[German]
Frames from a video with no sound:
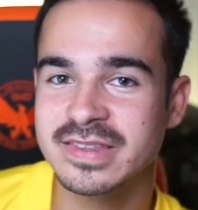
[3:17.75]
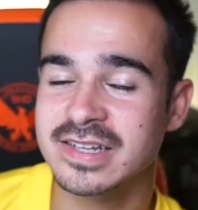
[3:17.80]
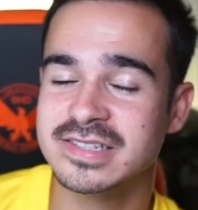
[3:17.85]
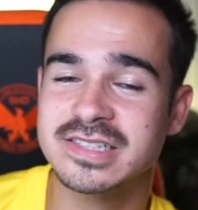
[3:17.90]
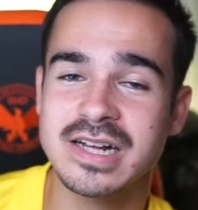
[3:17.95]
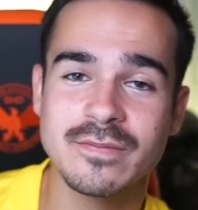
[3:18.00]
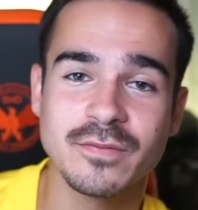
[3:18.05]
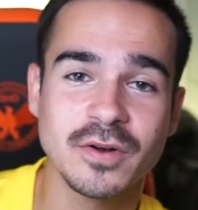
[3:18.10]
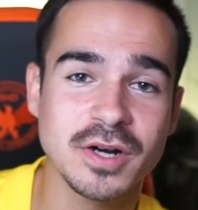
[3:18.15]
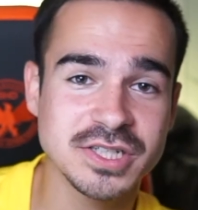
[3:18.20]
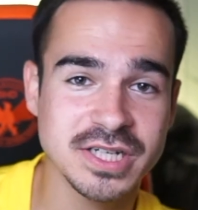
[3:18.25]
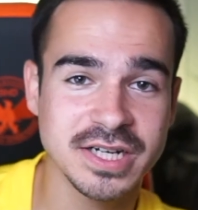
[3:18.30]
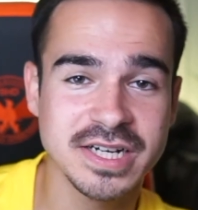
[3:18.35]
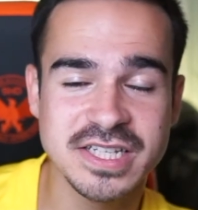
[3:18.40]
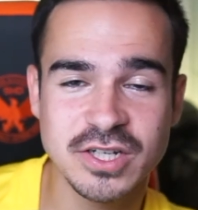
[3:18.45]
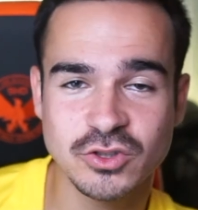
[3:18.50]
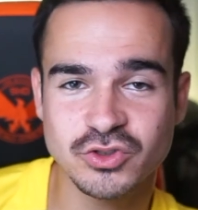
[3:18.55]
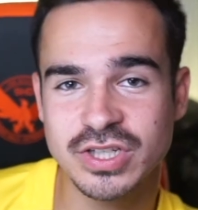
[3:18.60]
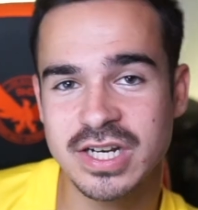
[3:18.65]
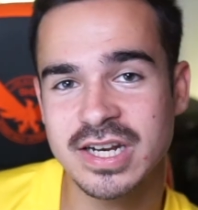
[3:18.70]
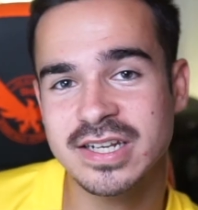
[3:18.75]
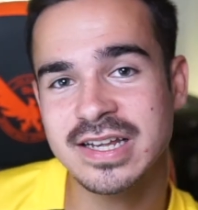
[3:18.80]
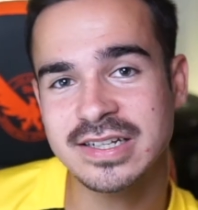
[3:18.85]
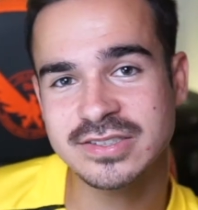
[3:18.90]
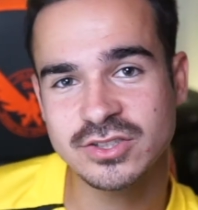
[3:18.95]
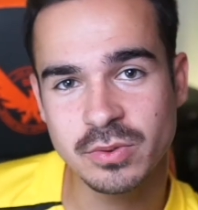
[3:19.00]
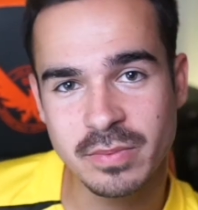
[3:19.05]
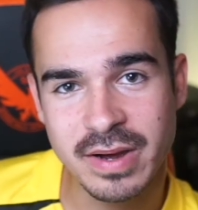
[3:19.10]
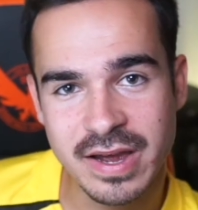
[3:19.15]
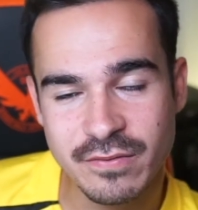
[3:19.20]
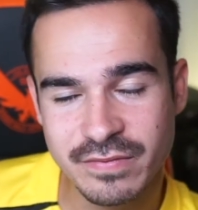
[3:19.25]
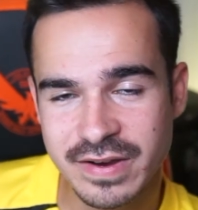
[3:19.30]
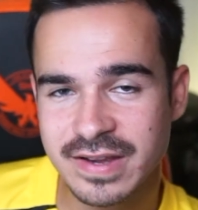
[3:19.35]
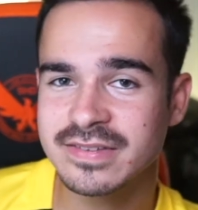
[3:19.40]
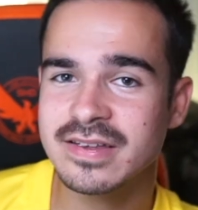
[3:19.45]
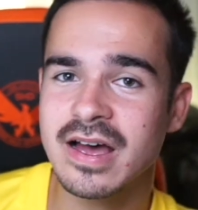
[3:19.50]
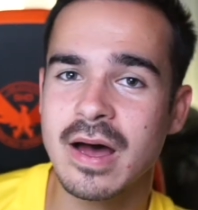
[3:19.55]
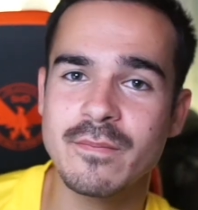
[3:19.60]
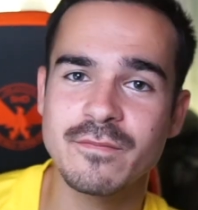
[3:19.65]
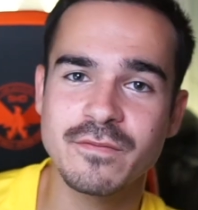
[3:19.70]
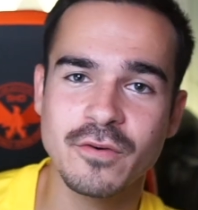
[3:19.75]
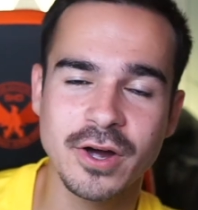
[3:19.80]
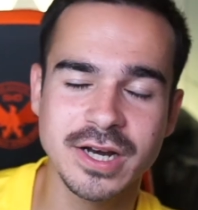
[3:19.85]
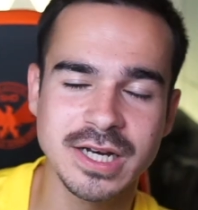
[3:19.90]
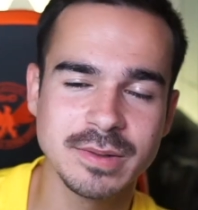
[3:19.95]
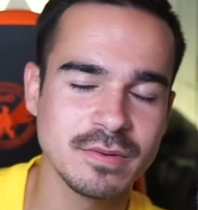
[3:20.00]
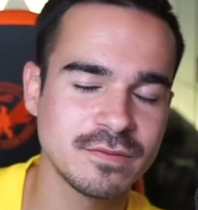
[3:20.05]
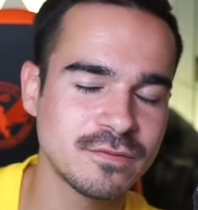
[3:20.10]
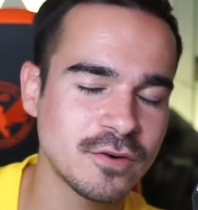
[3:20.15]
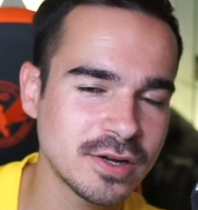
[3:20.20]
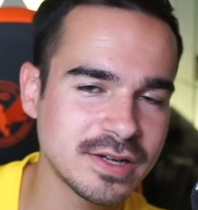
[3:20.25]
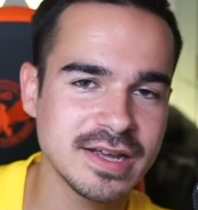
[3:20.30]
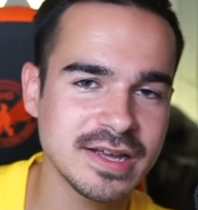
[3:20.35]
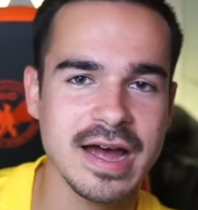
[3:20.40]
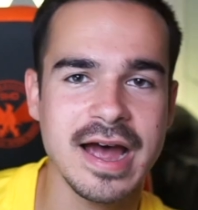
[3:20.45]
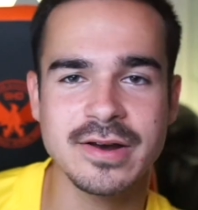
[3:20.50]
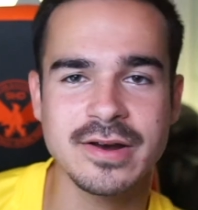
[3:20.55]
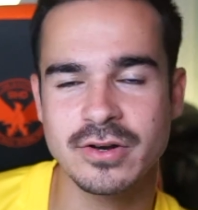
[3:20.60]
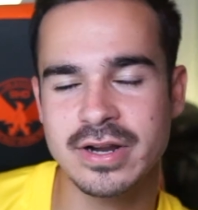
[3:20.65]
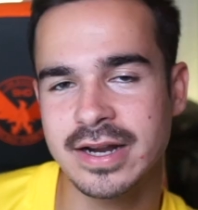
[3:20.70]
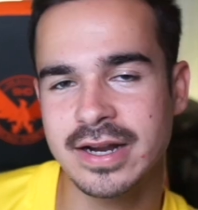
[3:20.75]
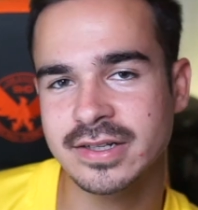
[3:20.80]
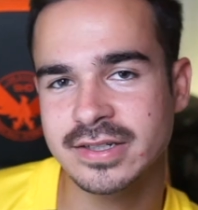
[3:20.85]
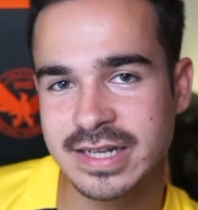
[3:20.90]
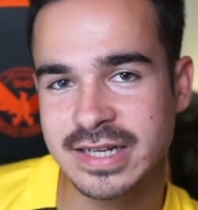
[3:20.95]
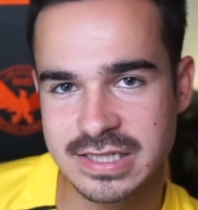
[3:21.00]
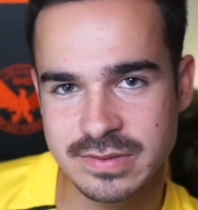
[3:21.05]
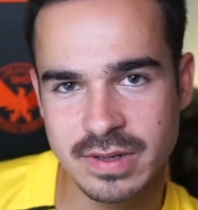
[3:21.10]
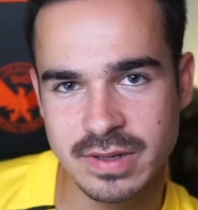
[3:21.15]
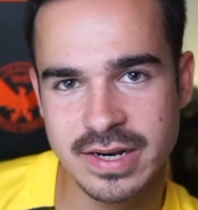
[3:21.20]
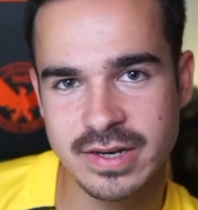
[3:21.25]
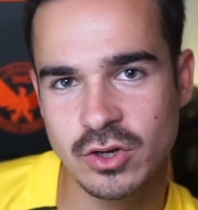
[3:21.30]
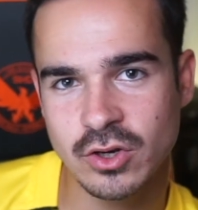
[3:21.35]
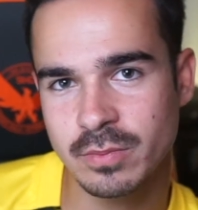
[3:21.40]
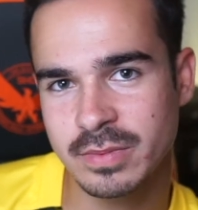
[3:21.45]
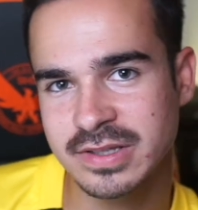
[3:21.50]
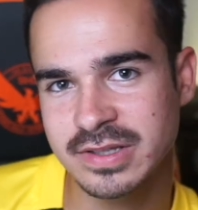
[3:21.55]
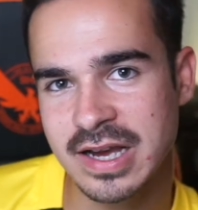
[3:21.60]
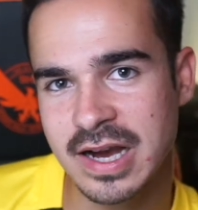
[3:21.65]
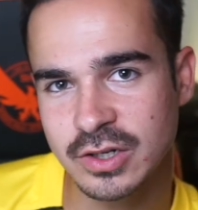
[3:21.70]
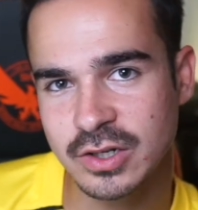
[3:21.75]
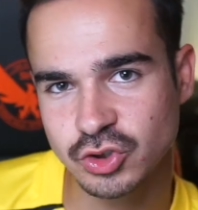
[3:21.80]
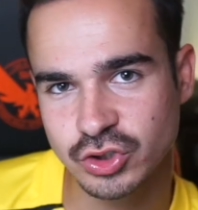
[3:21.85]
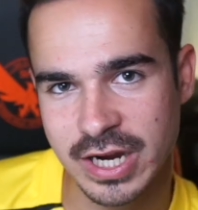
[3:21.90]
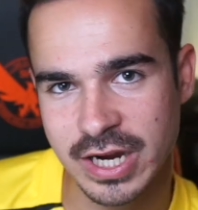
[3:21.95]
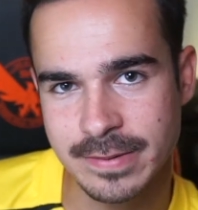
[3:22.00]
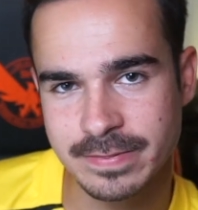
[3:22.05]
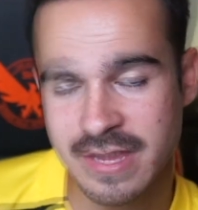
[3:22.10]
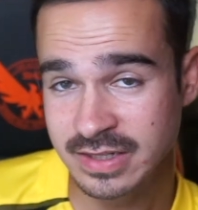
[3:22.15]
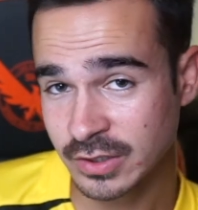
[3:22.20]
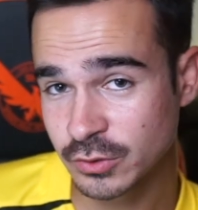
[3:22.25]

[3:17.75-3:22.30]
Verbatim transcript: Deshalb wollte ich an dieser Stelle das nochmal erwähnt haben, Freunde, bevor der ein oder andere das wieder in die Kommentare schreibt.